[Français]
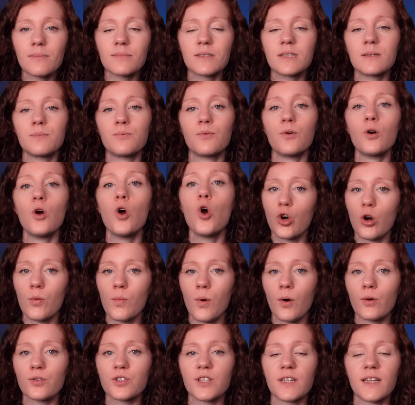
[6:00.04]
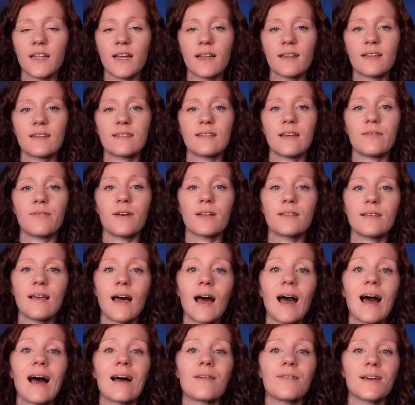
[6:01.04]
un petit peu comment on génère des
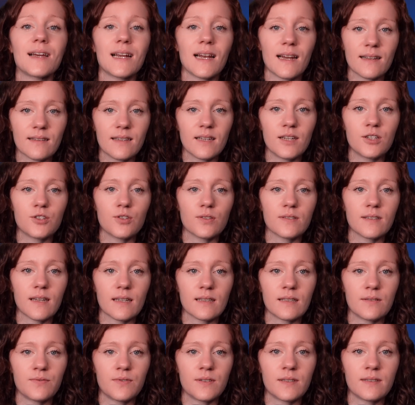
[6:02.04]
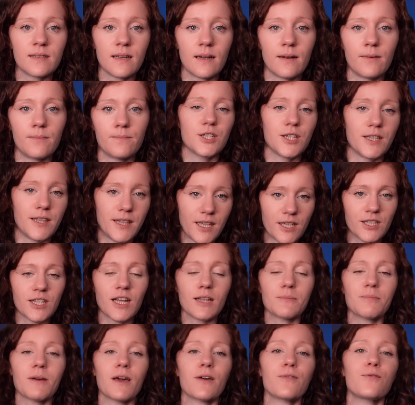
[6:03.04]
avatars avec l'intelligence artificielle. J'ai
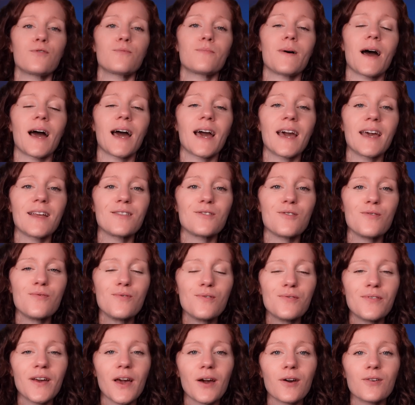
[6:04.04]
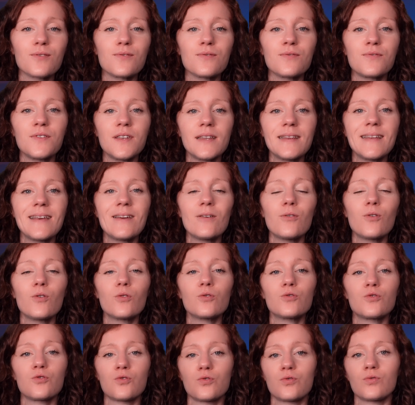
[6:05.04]
déjà prévu pareil de vous faire une
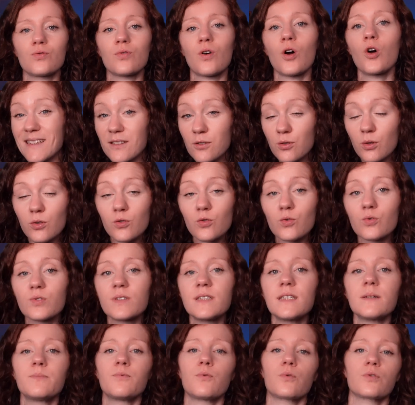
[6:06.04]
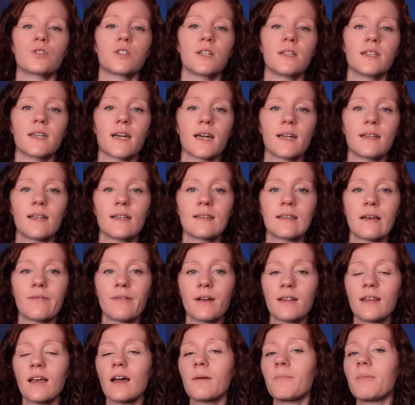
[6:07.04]
vidéo sur les autres outils pour générer des
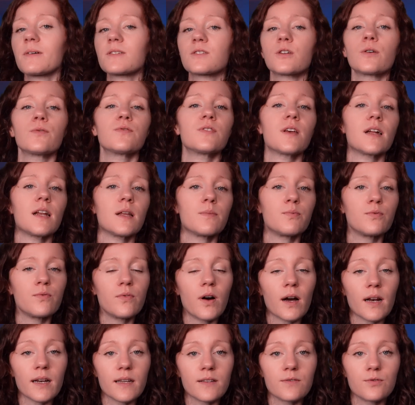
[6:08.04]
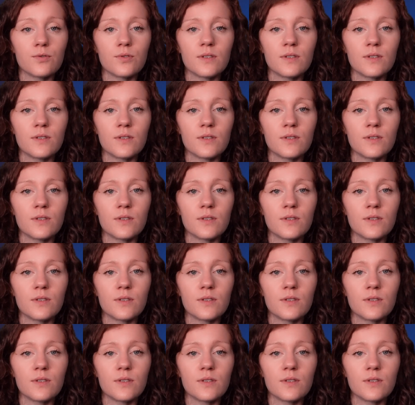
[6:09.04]
avatars parce que vous allez pouvoir les